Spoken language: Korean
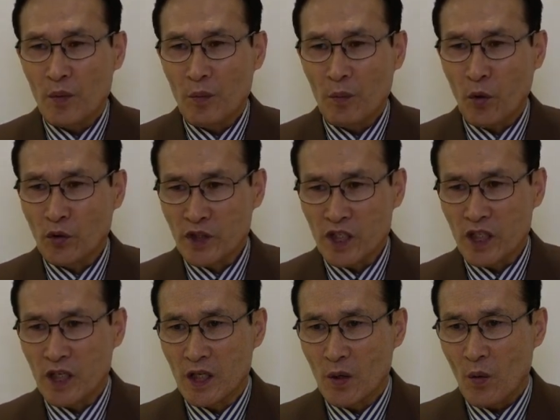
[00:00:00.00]

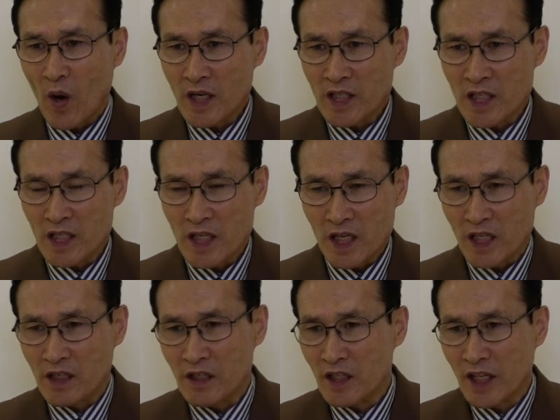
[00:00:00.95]
본질을
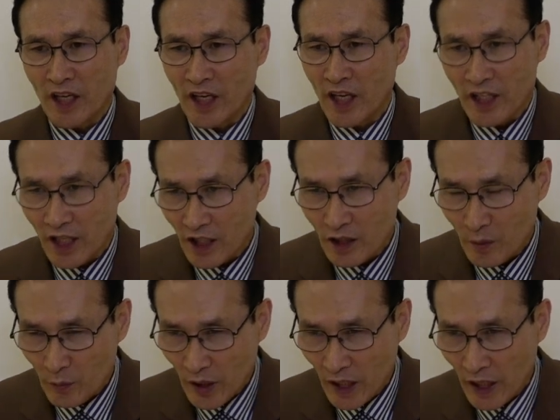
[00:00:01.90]
확실하게 드러나게 해야 되기
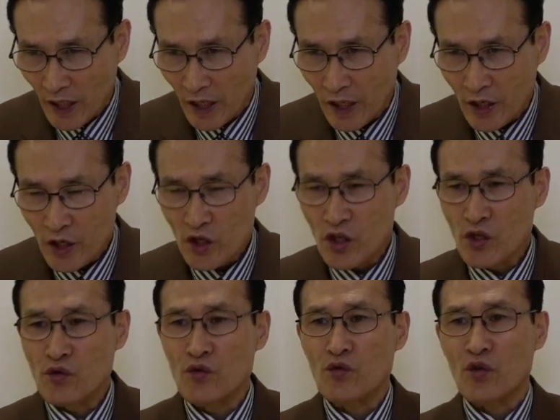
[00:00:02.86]
때문에
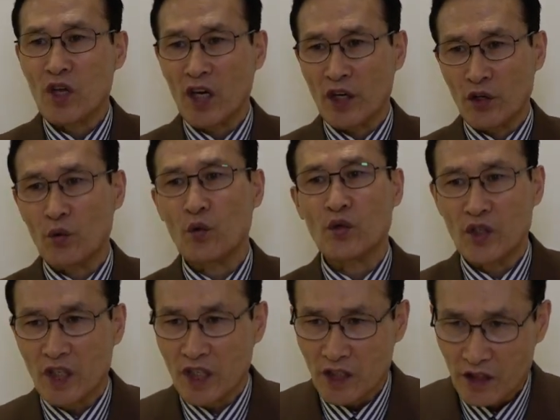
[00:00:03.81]
인수인계가
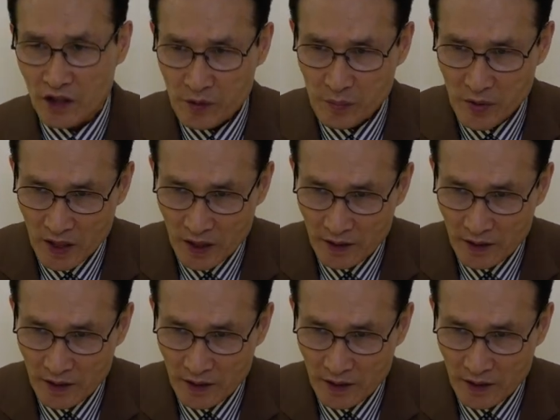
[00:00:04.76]
이루어져야 되는 것입니다.